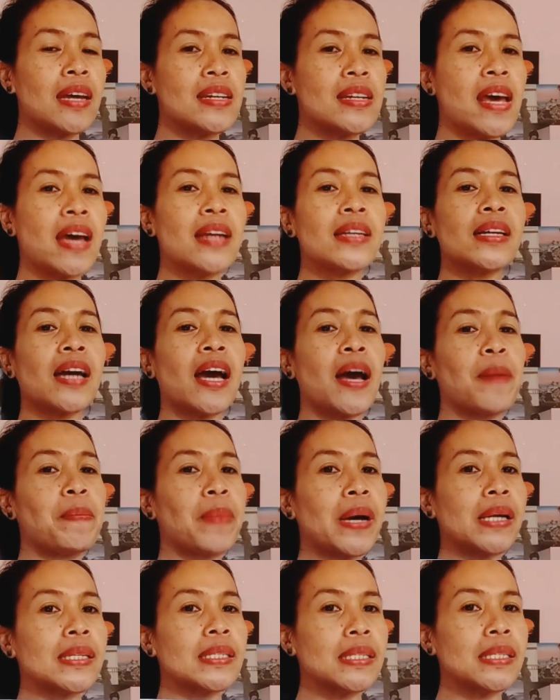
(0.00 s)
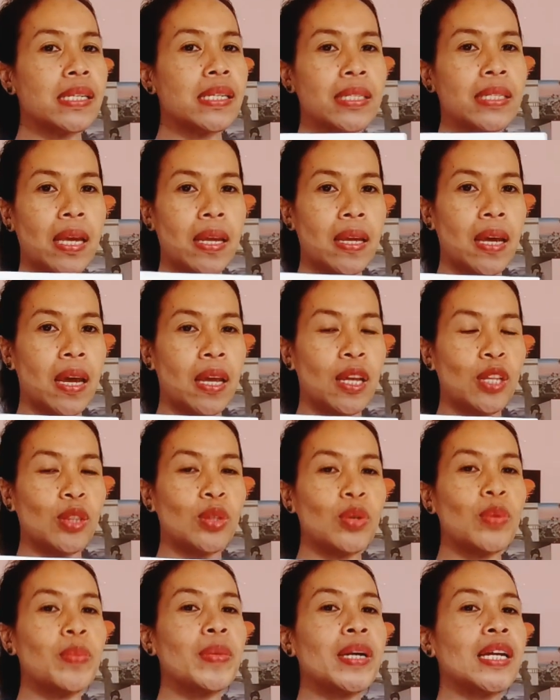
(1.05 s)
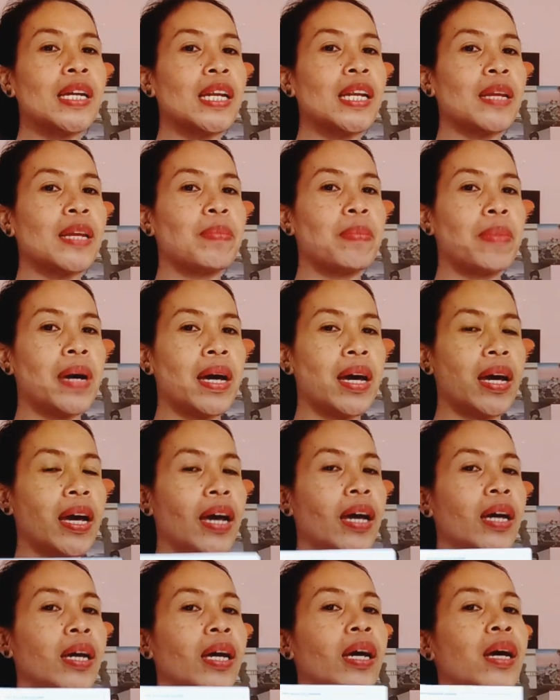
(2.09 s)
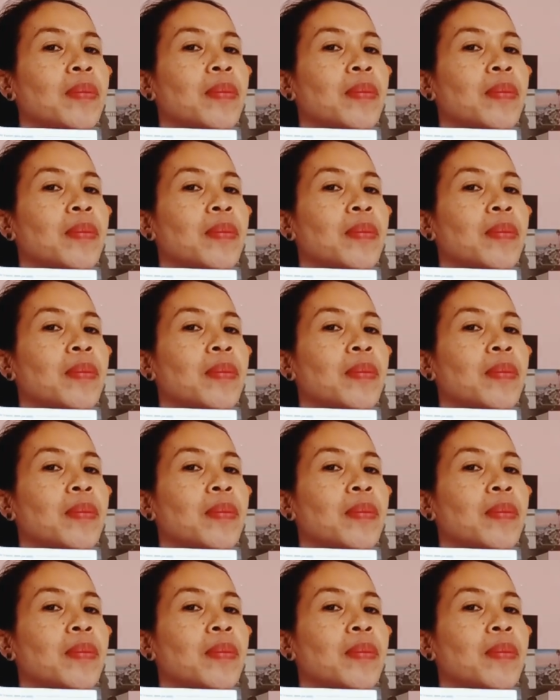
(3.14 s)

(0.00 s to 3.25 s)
dan kapan sih saya itu menerima